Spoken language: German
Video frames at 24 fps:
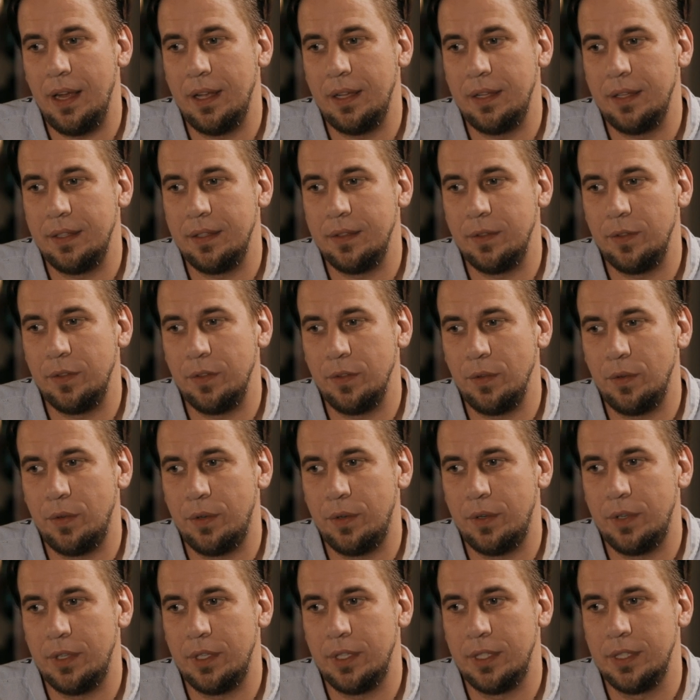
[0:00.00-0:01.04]

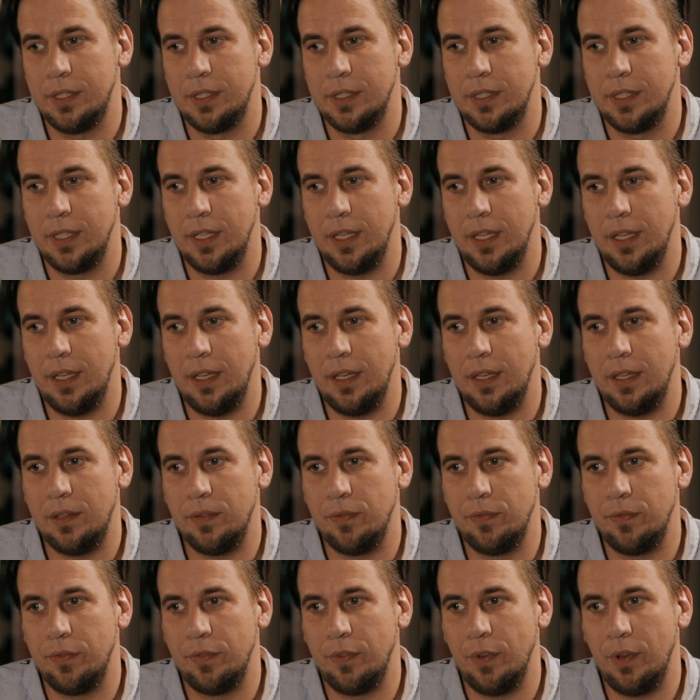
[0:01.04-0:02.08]
also,
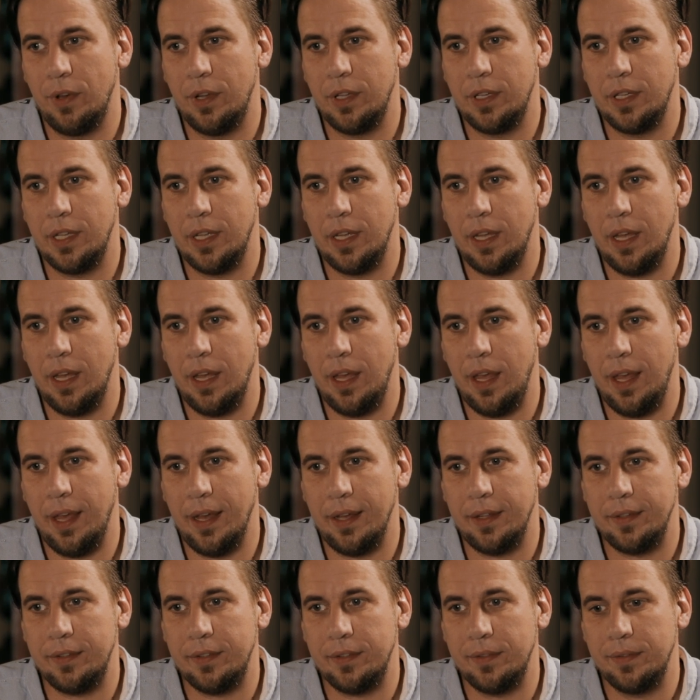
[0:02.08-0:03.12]
ich würde
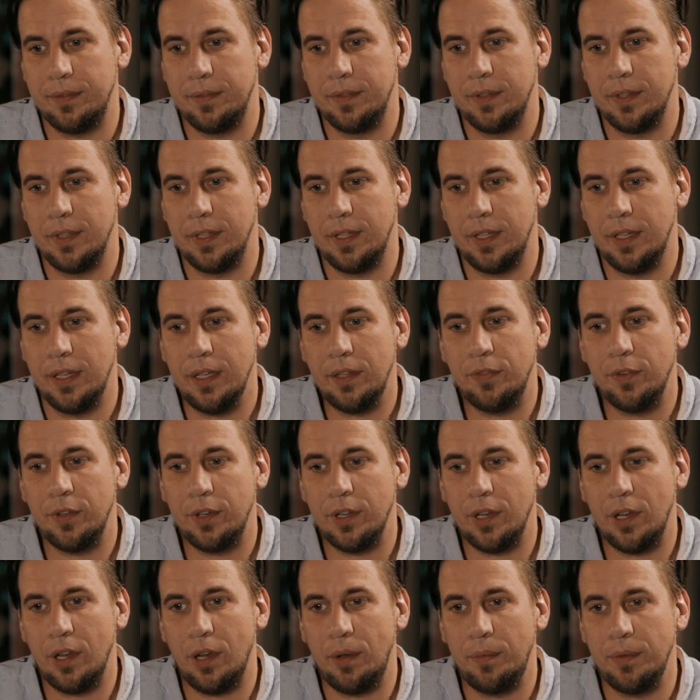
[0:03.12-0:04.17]
erst, ich
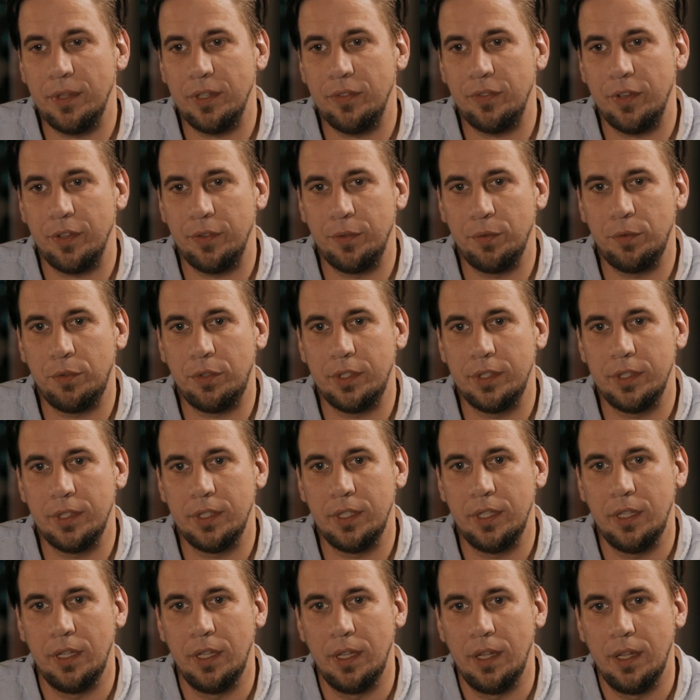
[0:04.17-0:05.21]
würde, glaube ich,
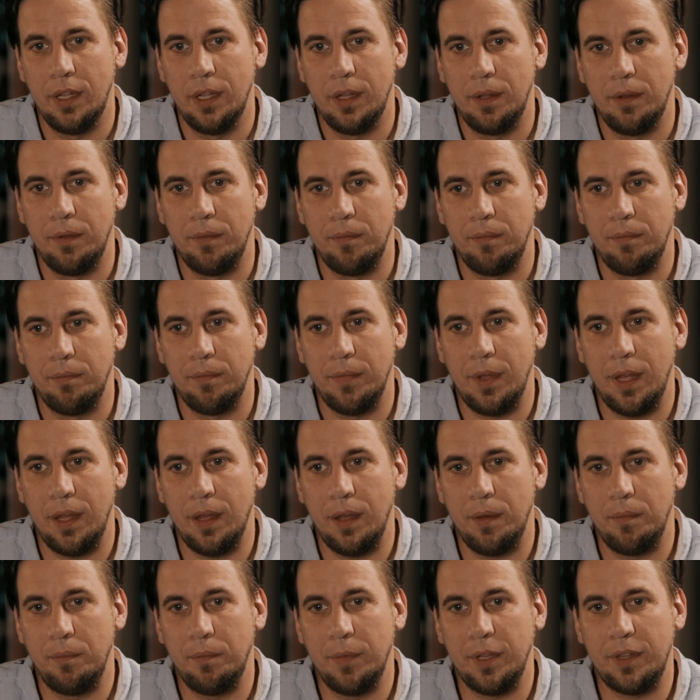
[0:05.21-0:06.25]
versuchen,
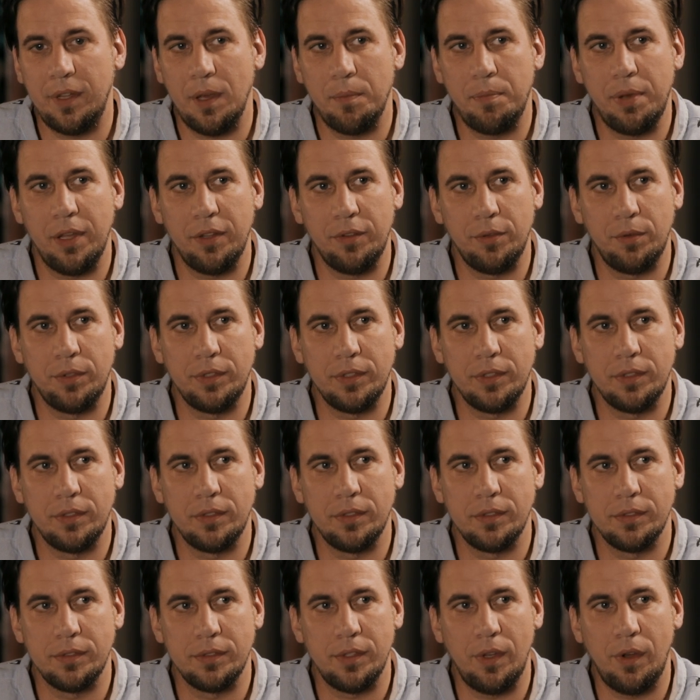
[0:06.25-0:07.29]
mit der Person
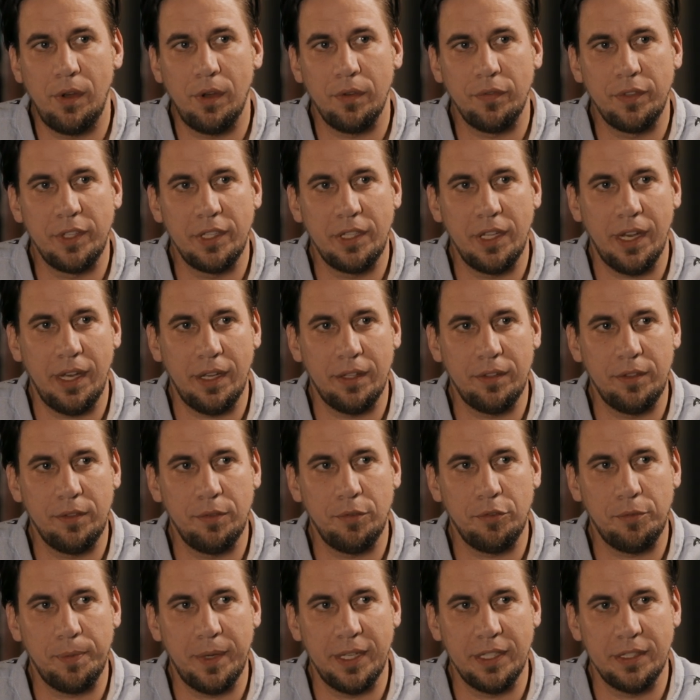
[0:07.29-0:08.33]
irgendwie direkt
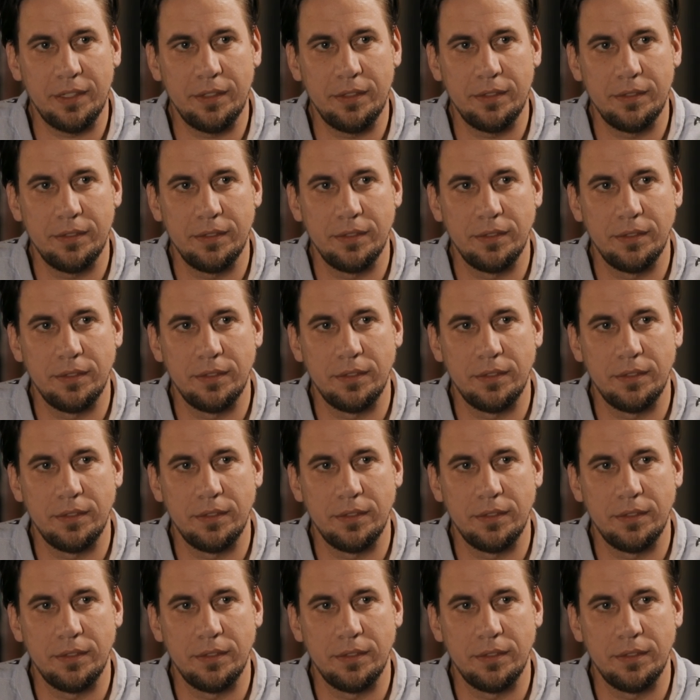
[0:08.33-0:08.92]
zu sprechen.